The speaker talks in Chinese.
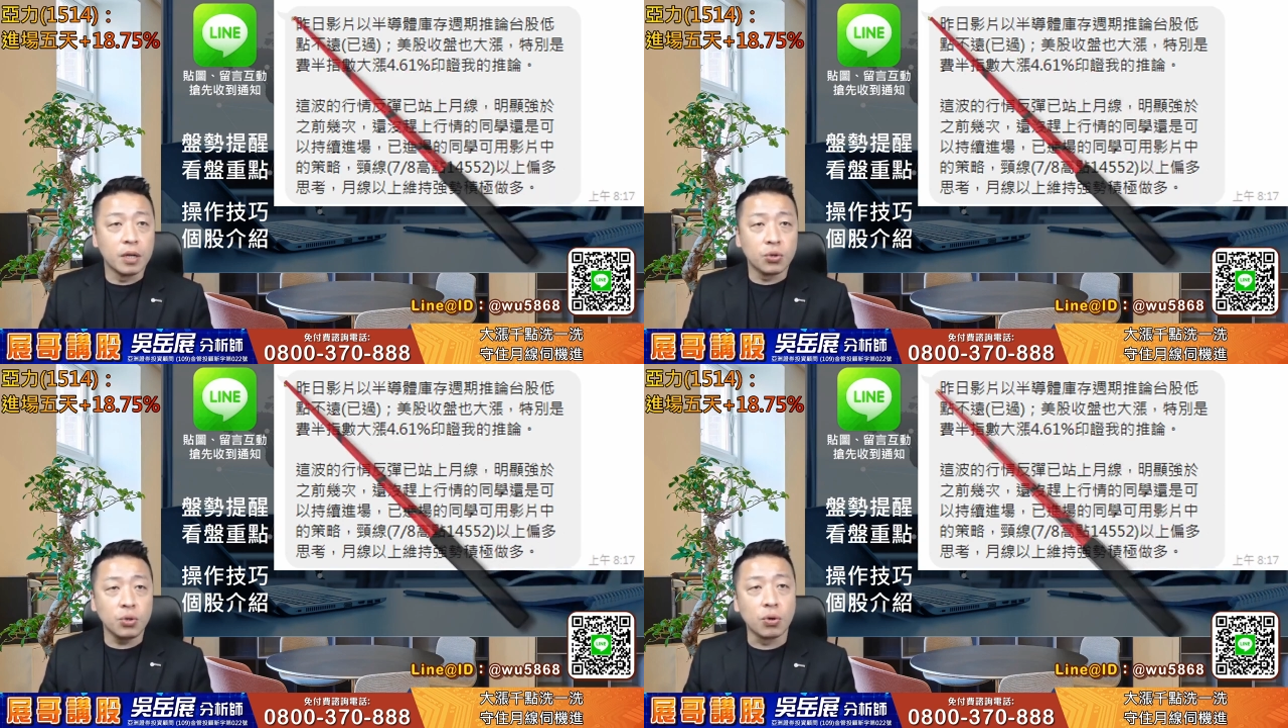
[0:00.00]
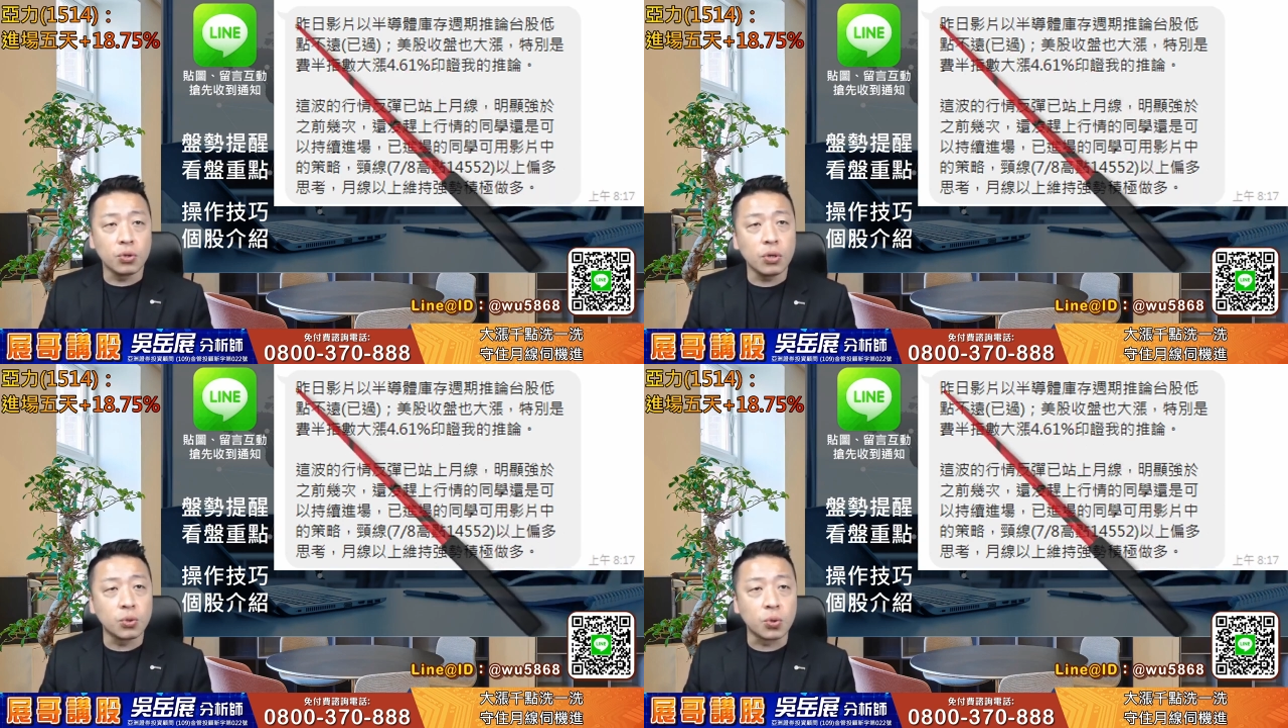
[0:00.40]
所以我
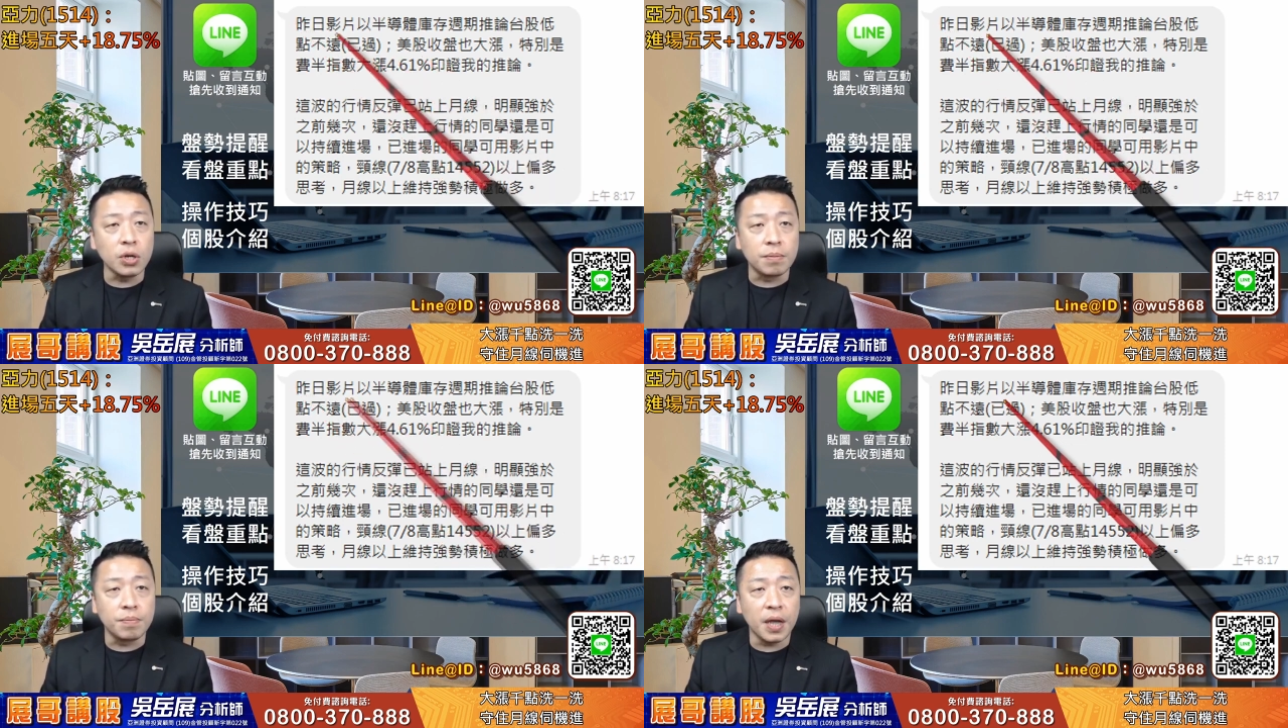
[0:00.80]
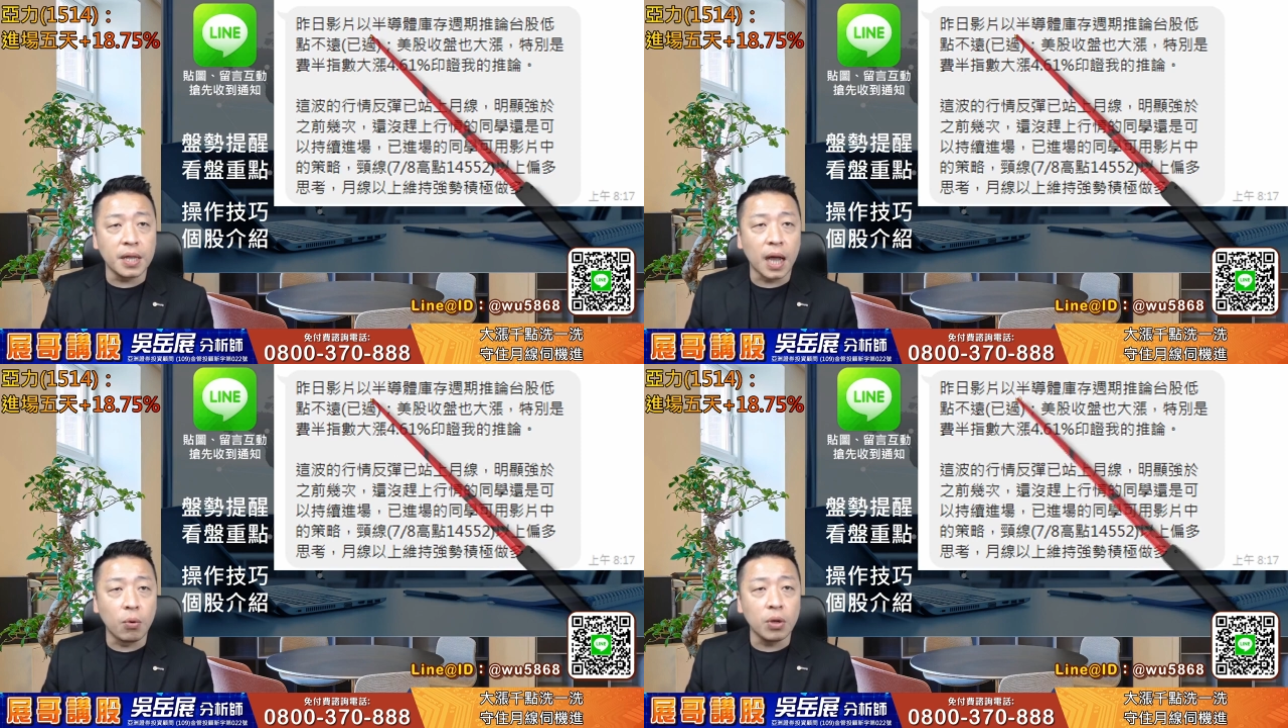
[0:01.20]
说昨日影片
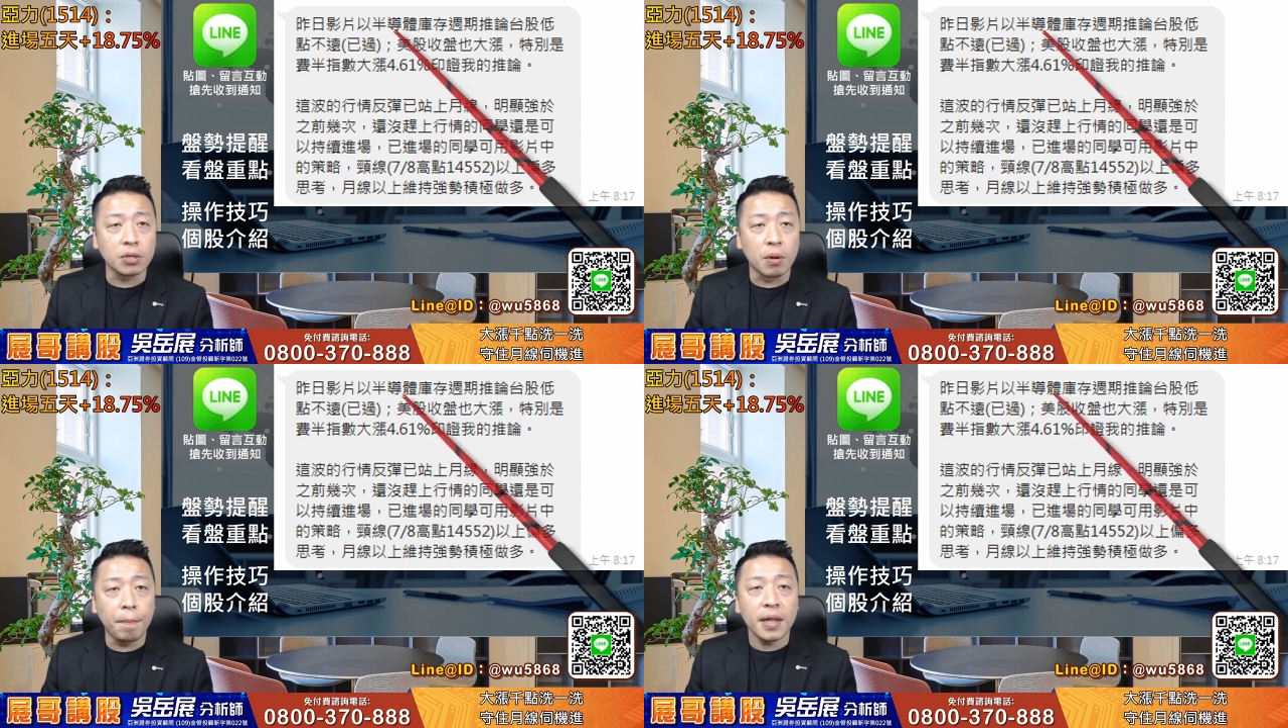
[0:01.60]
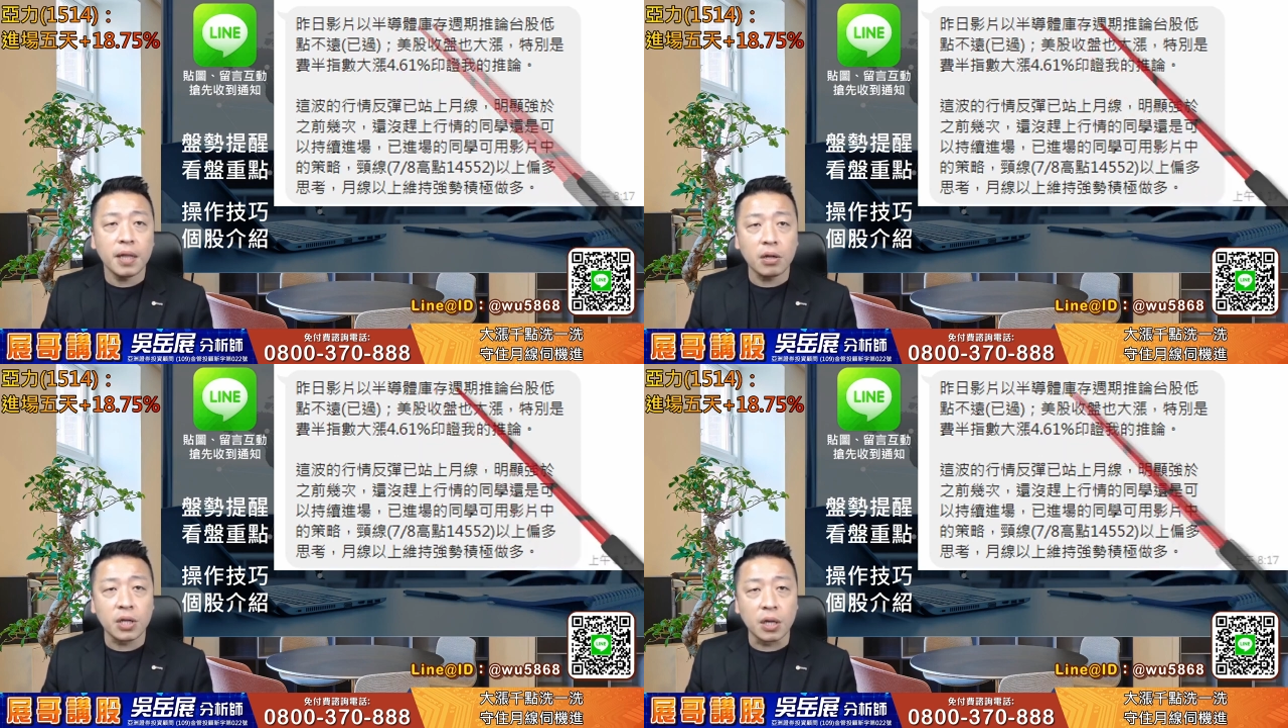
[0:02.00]
呢，我用什么半
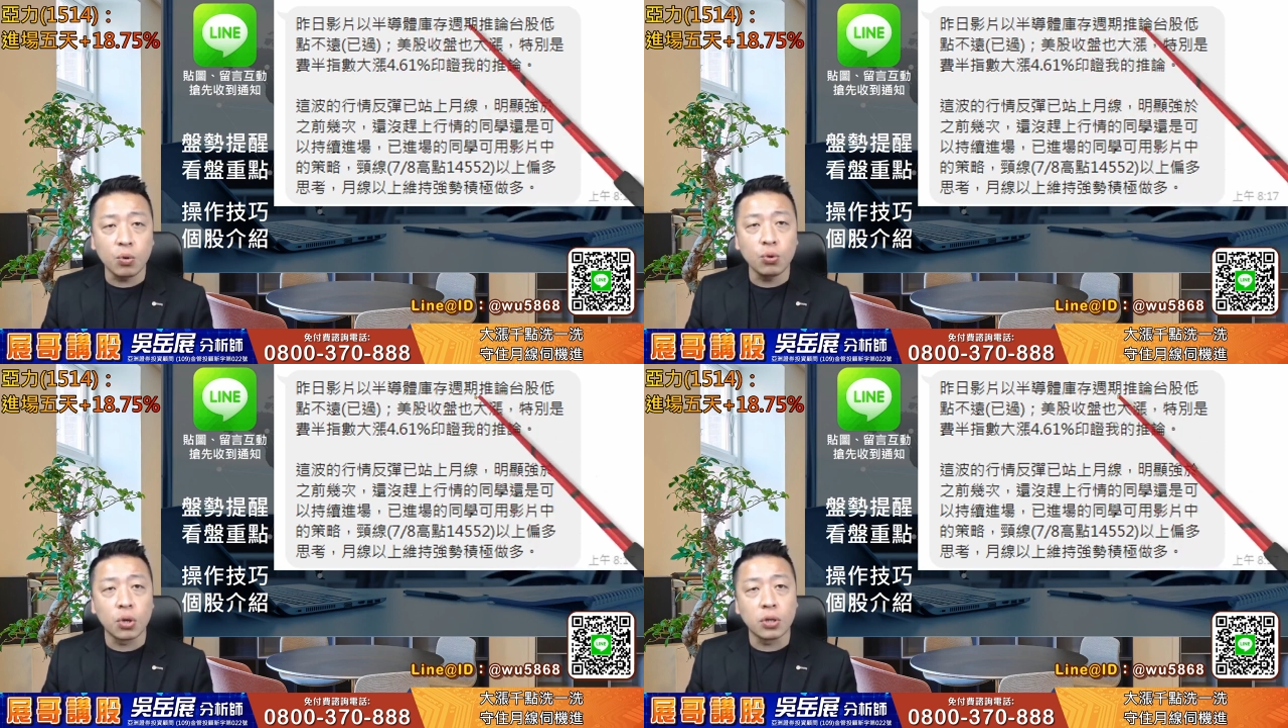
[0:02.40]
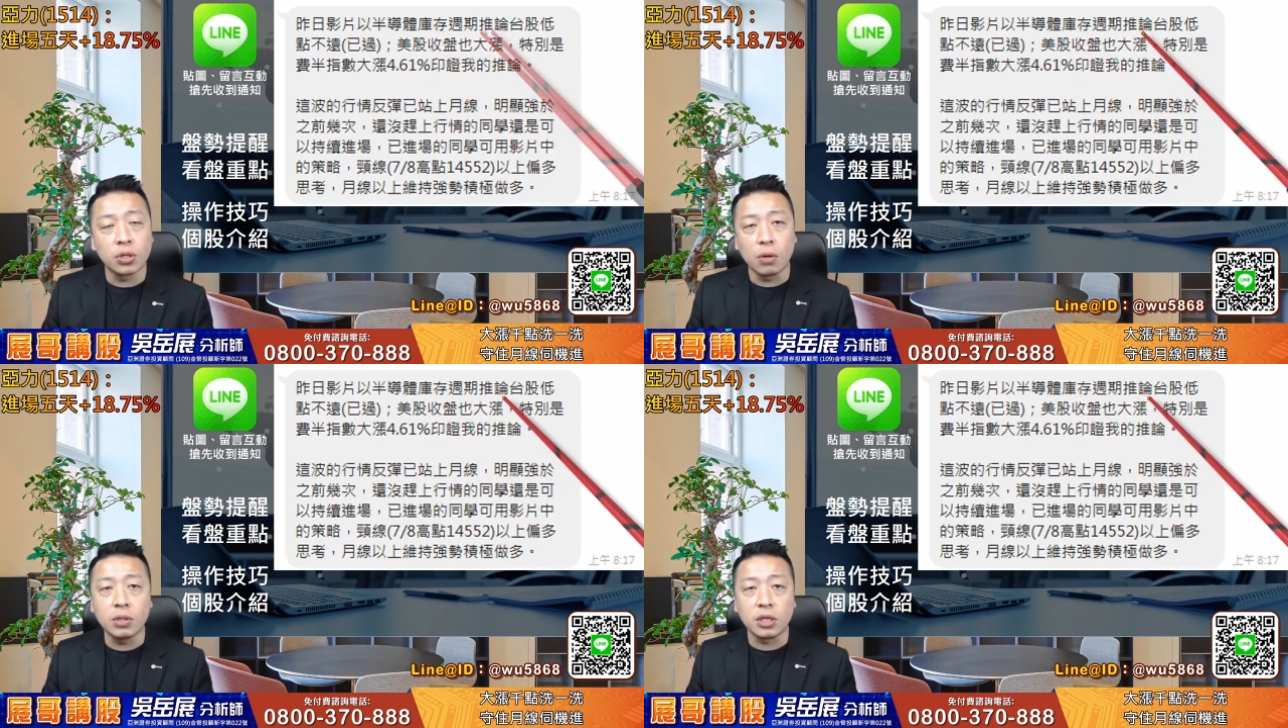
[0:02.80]
导体的库存
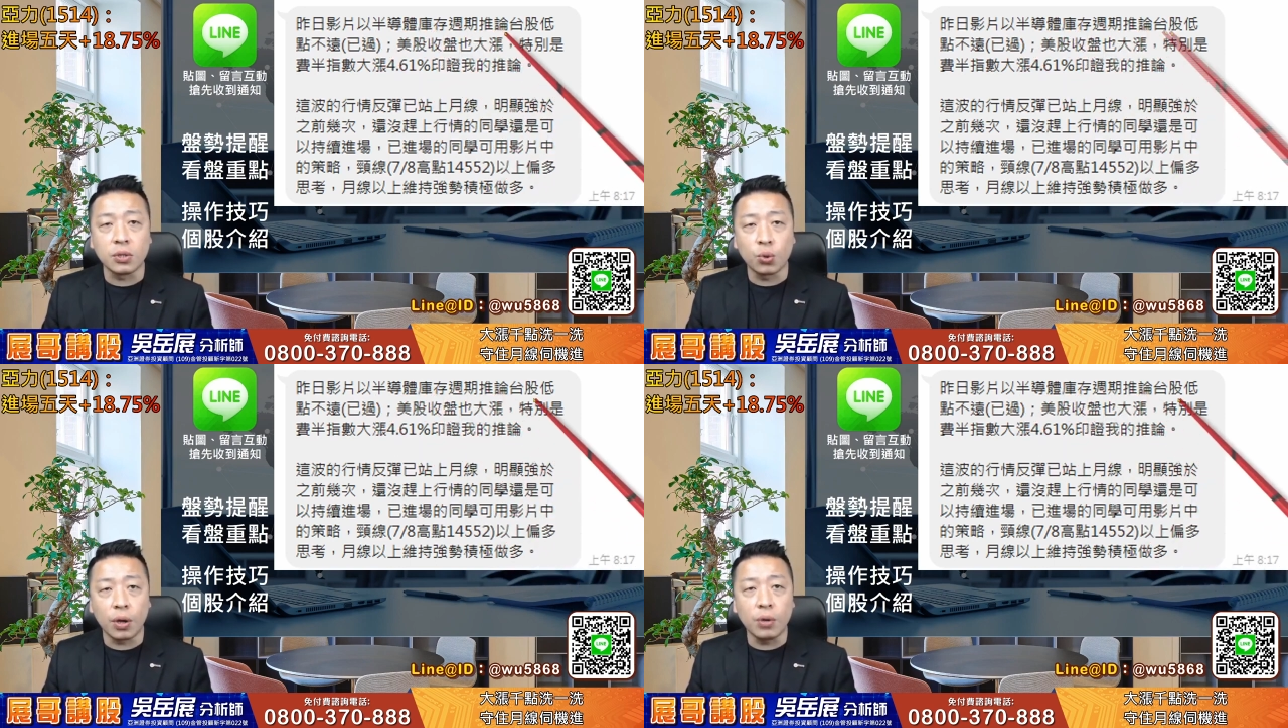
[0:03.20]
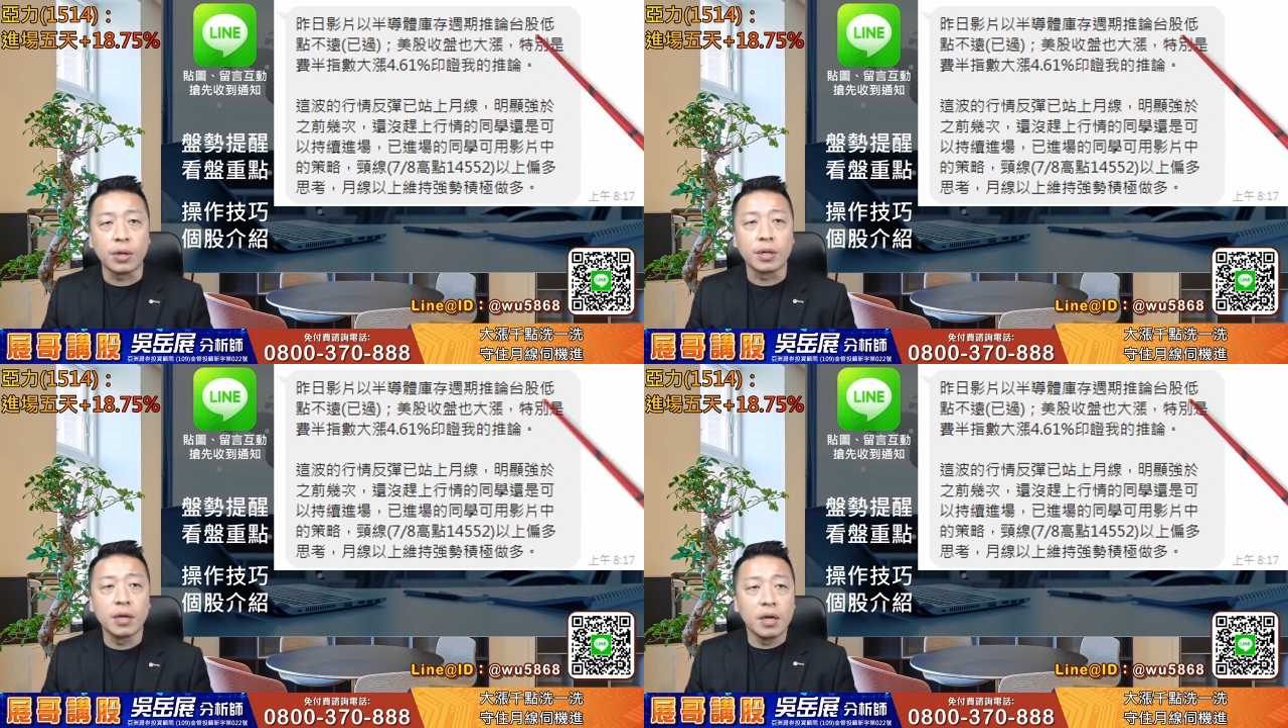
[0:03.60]
周期推论，